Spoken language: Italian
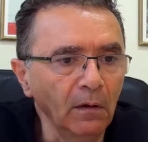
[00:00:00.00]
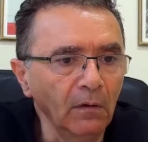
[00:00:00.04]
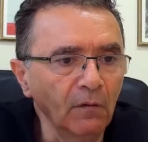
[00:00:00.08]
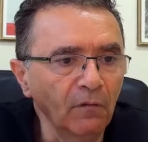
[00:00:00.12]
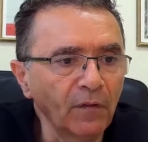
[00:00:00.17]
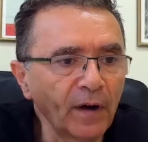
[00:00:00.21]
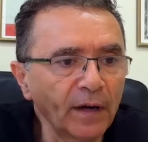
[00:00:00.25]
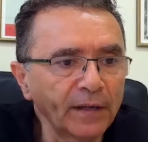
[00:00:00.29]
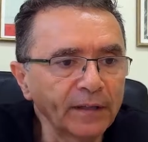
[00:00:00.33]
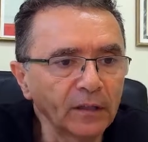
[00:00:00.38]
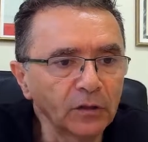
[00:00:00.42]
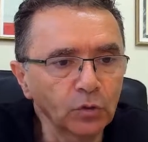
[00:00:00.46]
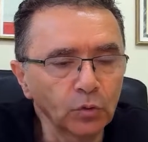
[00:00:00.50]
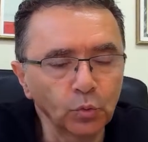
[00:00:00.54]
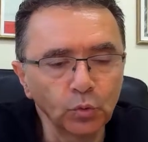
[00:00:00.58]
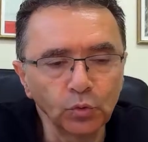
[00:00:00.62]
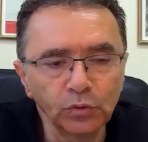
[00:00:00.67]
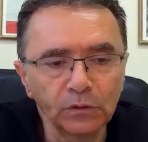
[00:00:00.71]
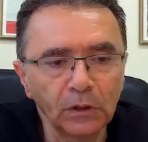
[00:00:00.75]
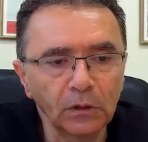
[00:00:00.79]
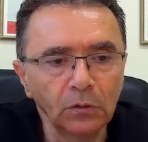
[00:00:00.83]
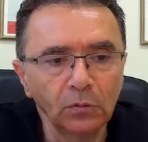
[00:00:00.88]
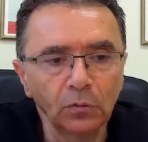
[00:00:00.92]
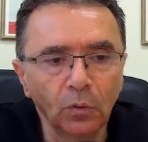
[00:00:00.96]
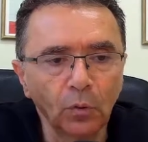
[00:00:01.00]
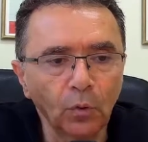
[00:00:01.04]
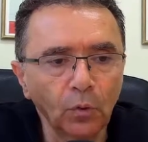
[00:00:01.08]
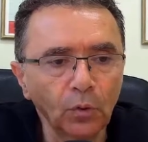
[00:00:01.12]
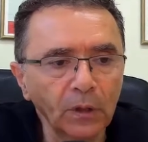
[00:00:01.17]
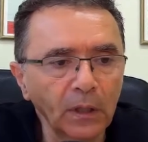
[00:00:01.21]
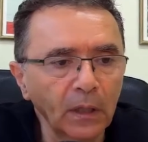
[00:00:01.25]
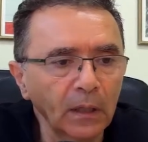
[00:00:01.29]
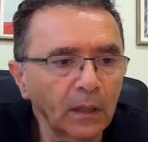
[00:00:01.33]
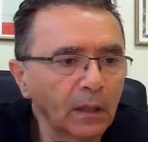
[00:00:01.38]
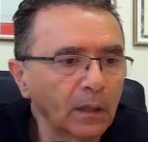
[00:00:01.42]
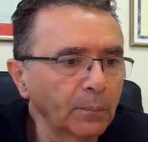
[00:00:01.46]
Vanno assunte
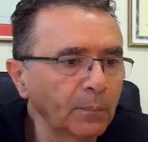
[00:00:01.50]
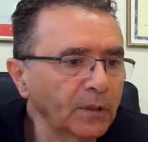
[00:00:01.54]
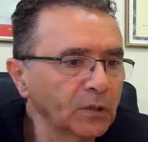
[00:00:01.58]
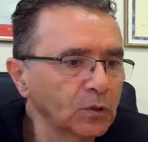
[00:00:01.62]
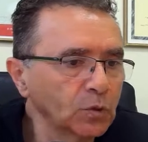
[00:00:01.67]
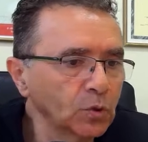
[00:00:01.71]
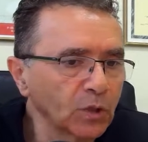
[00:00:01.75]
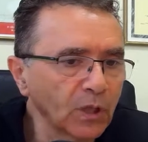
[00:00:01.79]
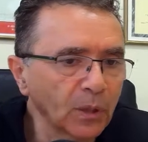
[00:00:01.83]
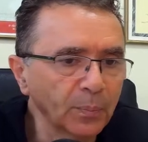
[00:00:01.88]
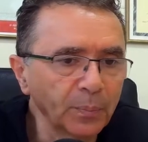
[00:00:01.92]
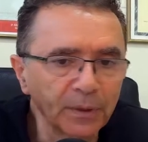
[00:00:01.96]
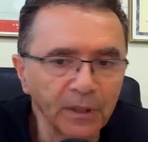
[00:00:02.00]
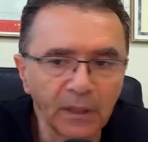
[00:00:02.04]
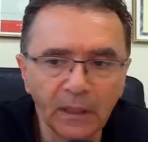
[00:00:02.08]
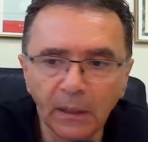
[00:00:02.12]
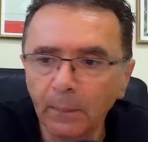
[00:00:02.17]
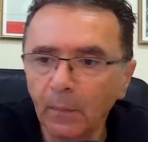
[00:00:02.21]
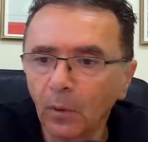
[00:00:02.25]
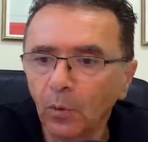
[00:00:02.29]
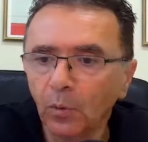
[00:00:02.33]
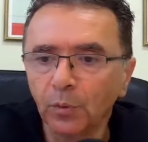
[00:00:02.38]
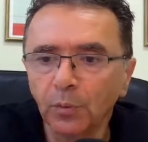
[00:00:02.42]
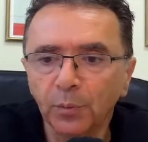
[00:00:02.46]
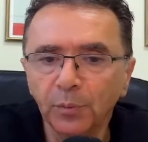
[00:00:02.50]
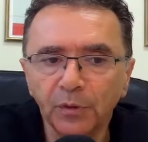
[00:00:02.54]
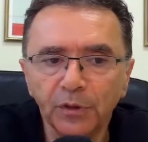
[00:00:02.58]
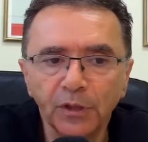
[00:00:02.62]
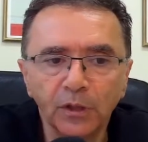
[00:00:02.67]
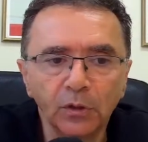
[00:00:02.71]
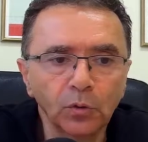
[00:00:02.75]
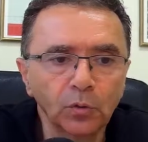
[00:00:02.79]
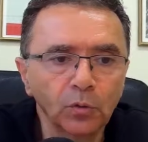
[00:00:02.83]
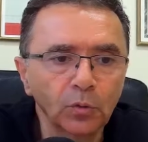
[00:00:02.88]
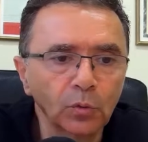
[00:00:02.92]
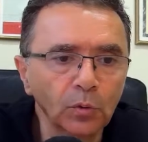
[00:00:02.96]
un'ora, mezz'ora prima, come ho
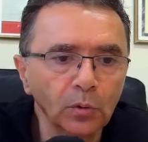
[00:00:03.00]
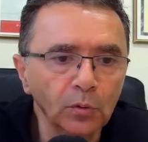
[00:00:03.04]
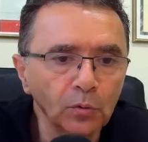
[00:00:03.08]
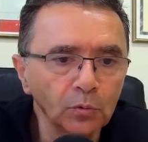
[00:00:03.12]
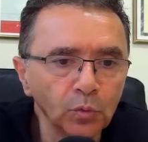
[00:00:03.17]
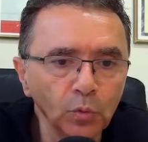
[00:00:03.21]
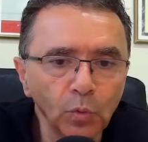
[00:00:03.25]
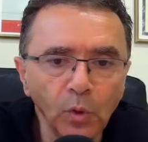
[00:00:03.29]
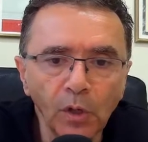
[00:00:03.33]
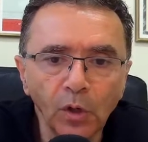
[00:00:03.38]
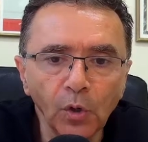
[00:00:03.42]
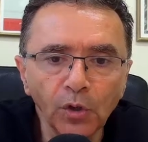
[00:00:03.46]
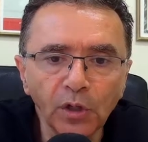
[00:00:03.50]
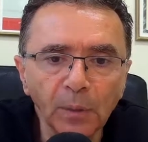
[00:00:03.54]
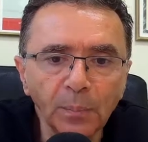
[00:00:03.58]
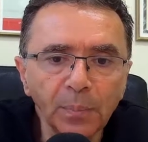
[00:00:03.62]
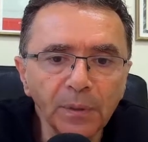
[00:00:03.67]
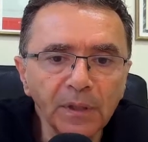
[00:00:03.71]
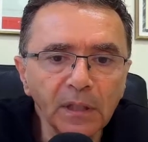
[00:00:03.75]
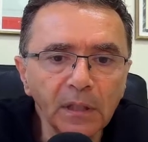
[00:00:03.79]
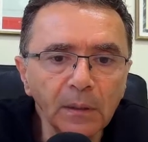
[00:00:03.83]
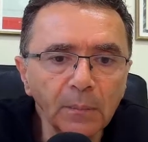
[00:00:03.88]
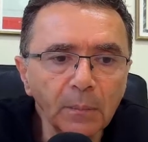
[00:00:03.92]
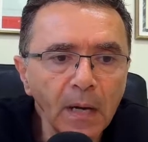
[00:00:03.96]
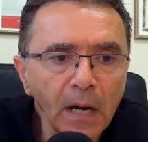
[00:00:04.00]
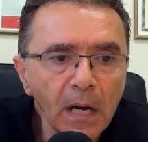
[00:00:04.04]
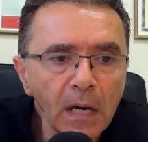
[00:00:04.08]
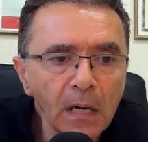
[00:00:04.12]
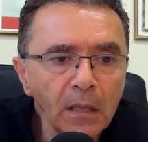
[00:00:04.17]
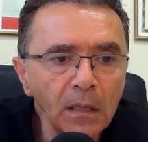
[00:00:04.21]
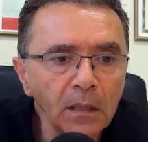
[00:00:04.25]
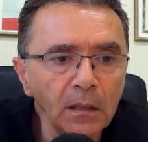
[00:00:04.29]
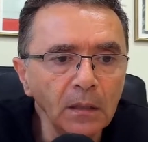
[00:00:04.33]
detto due ore prima,